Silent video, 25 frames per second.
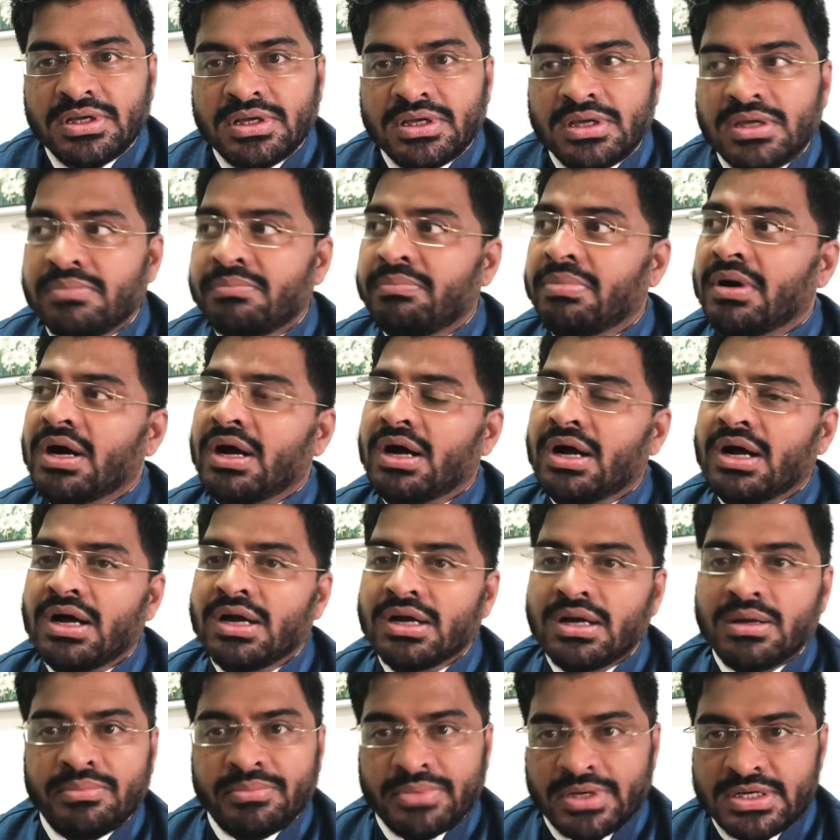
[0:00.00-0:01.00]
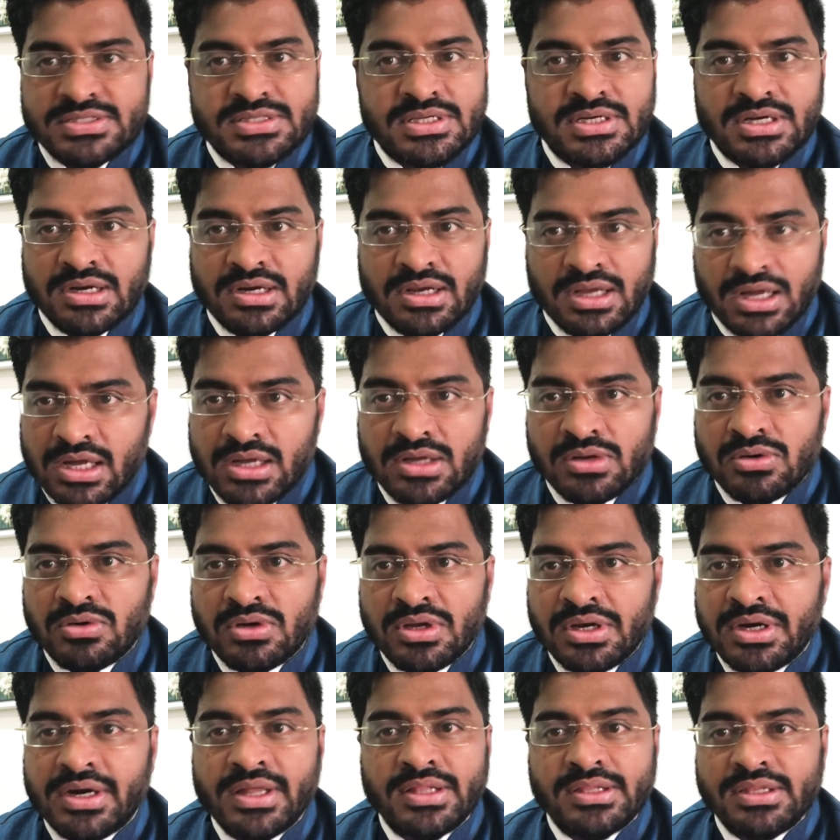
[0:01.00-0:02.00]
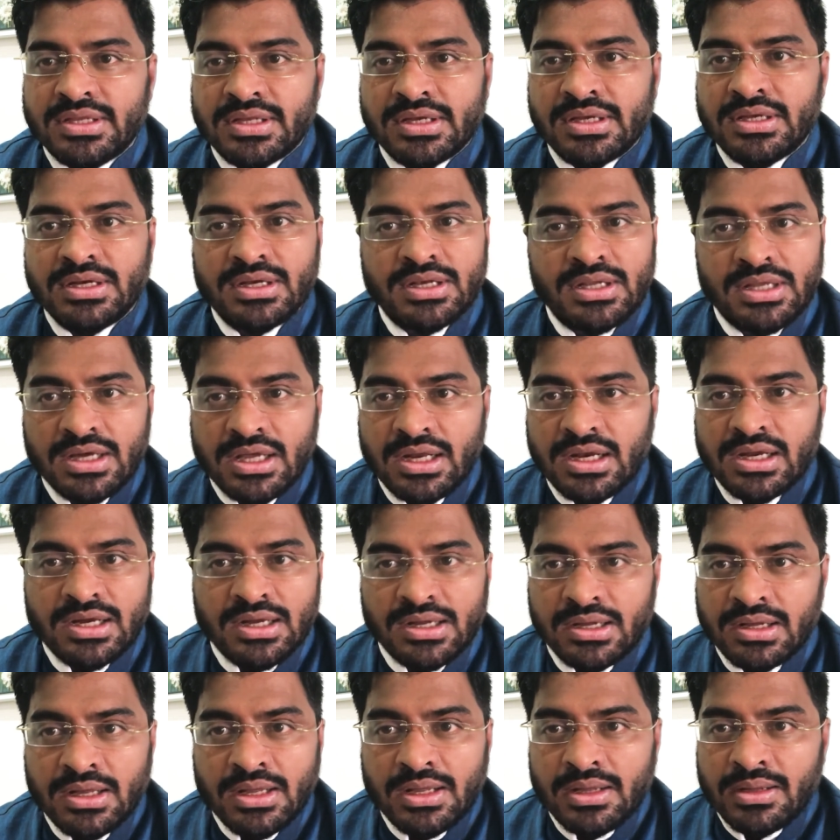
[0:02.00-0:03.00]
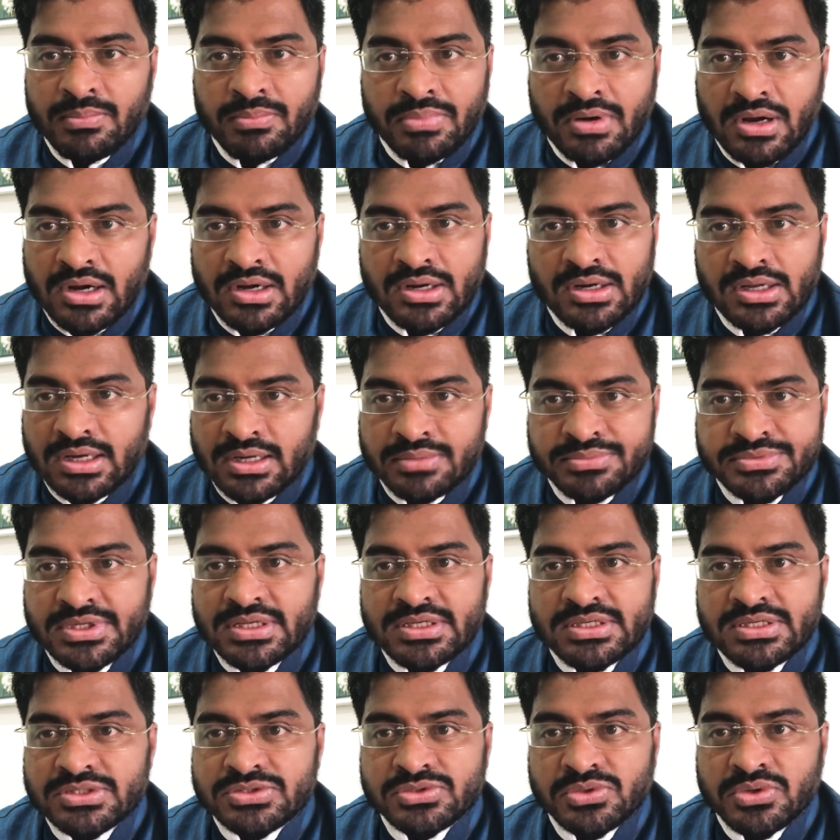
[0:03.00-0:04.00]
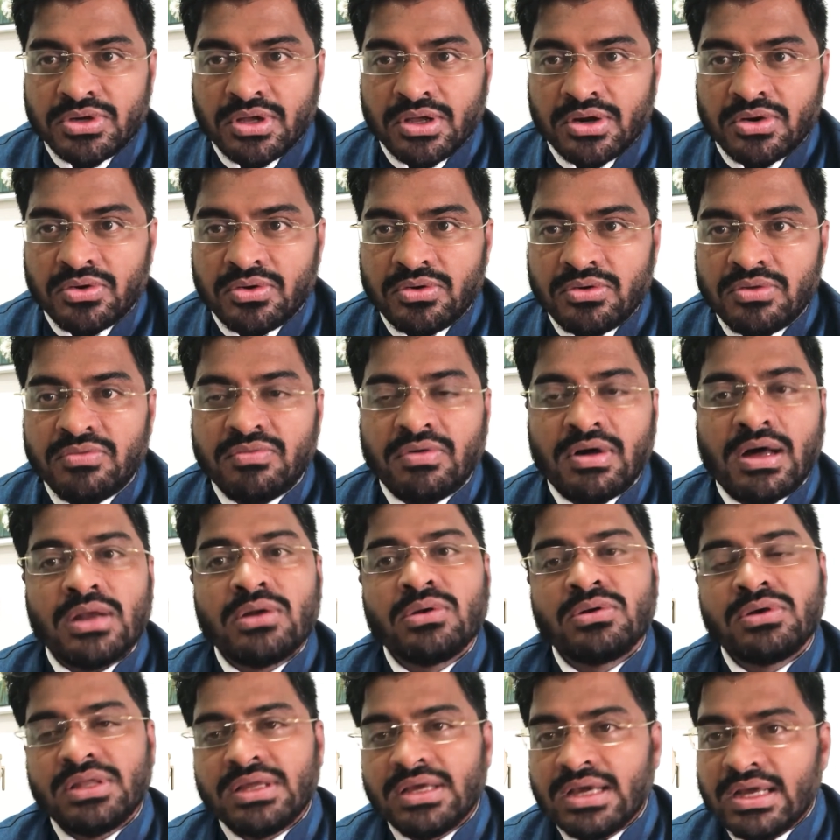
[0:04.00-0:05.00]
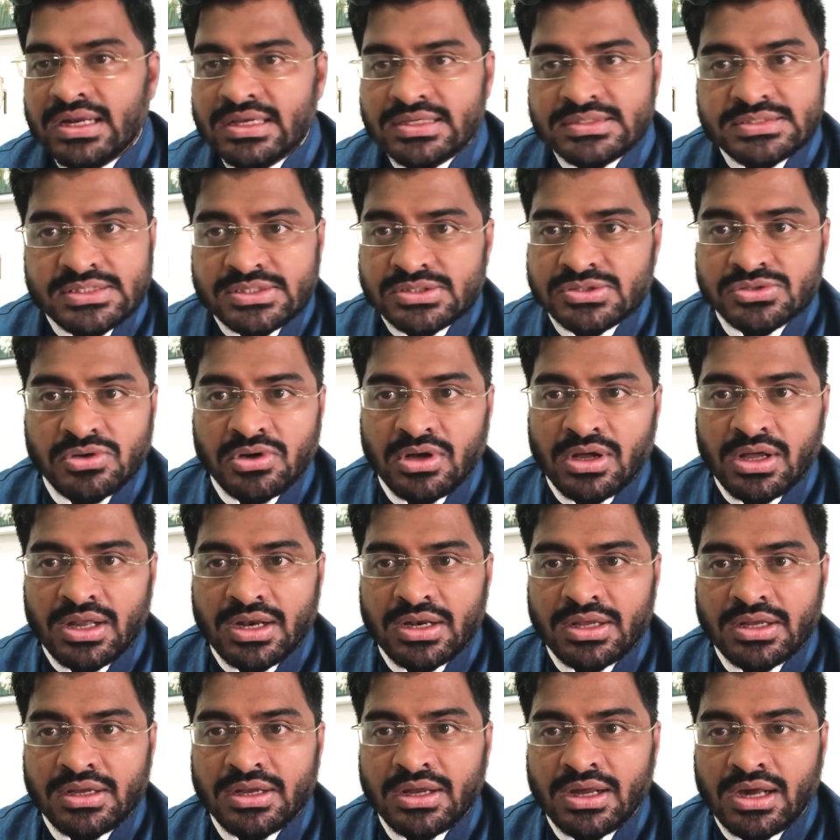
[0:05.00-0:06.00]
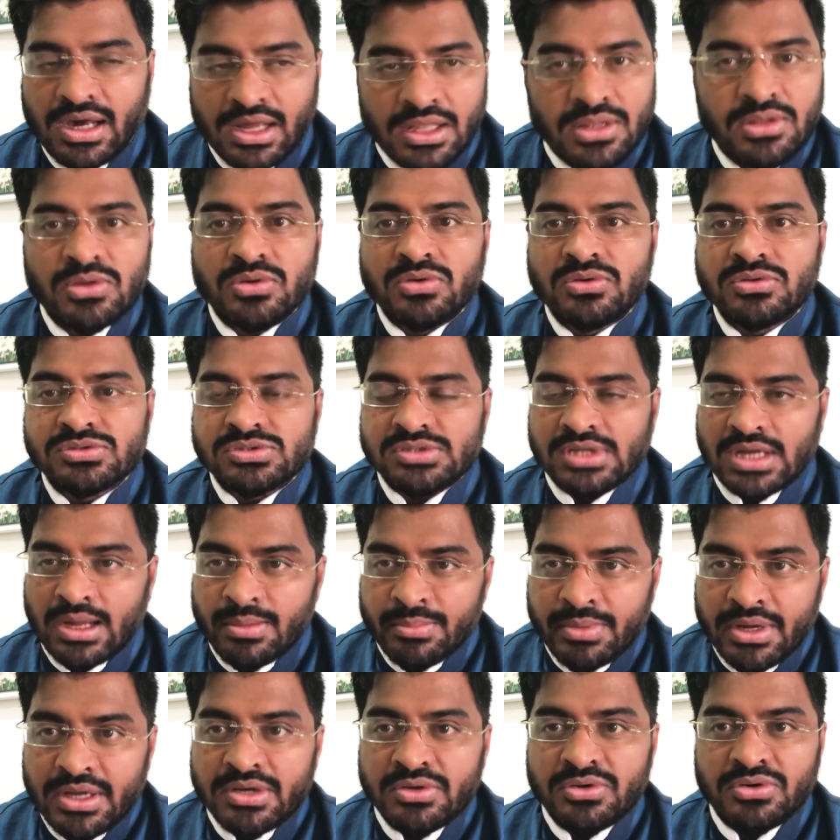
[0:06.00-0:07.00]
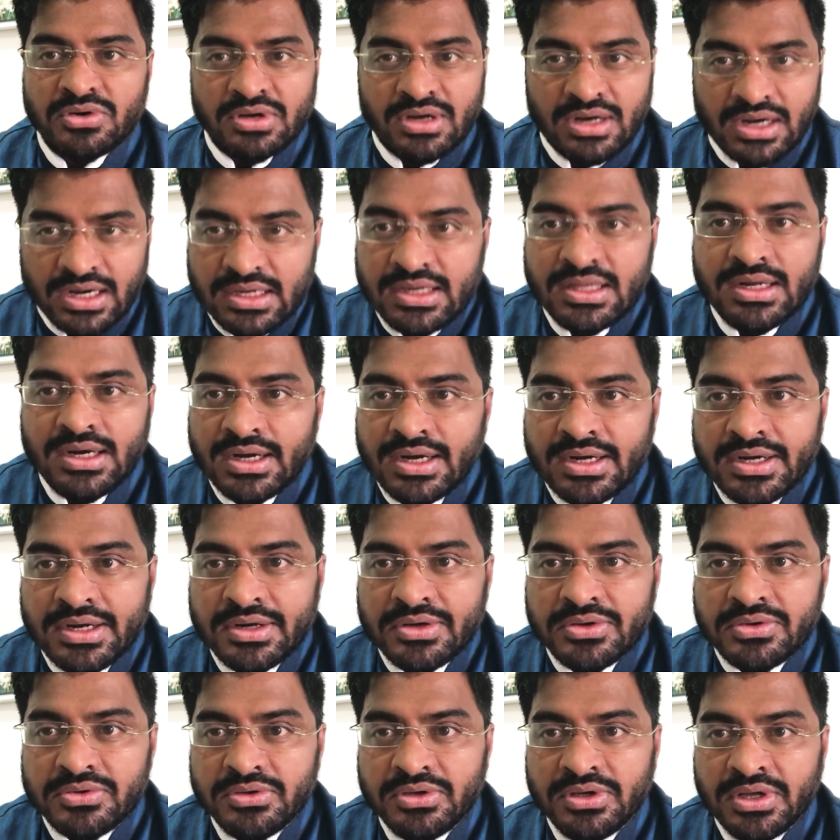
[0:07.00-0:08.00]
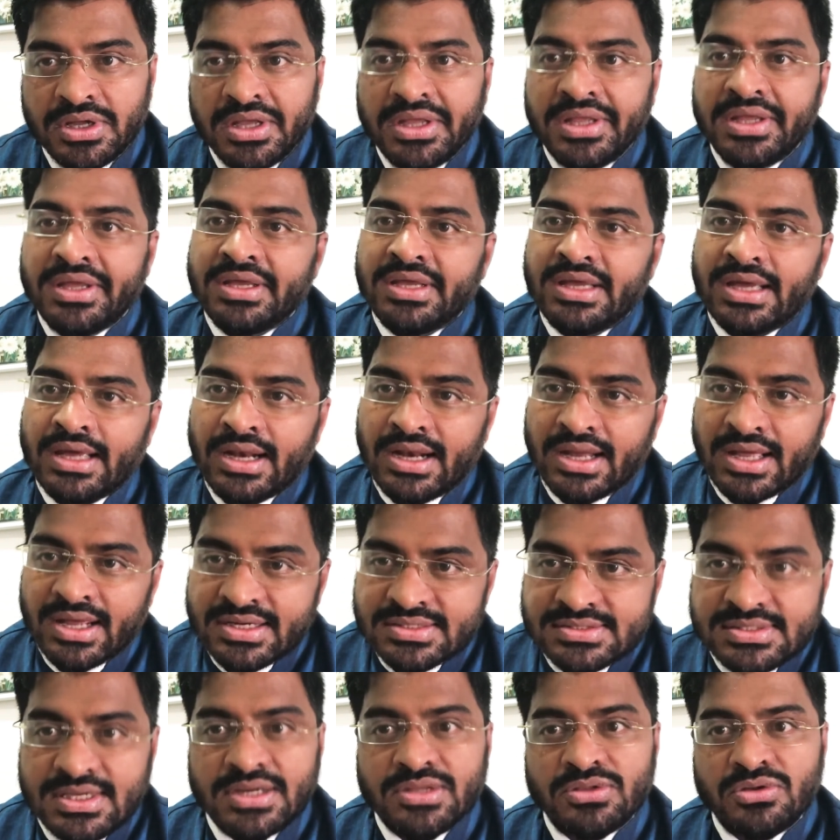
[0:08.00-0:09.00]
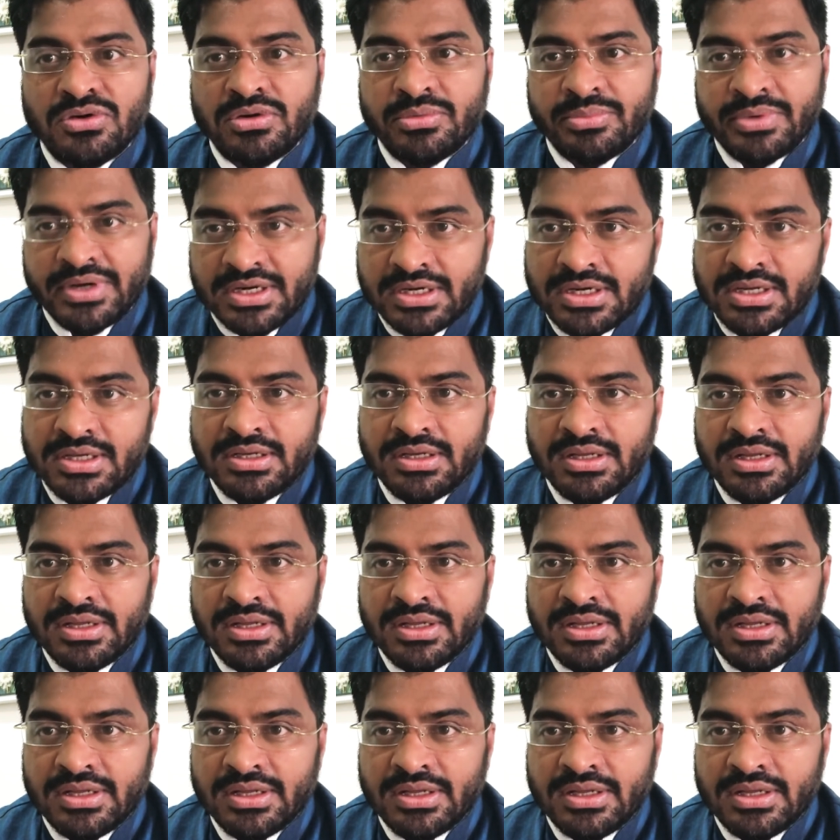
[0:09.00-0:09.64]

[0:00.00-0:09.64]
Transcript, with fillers: ఈ బాగా బలిసిన నాయకులు ఏడైతే ఇల్లీగల్గా ప్లాట్లు కబ్జాలు చేసుకున్నారో వాళ్ళు లీగలైజ్ చేసుకోవాలి అందుకు సామాన్యుడు నడ్డిరిగేటట్టు ఈ ఎల్ఆర్ఎస్ అనేది ఒకటి పెట్టి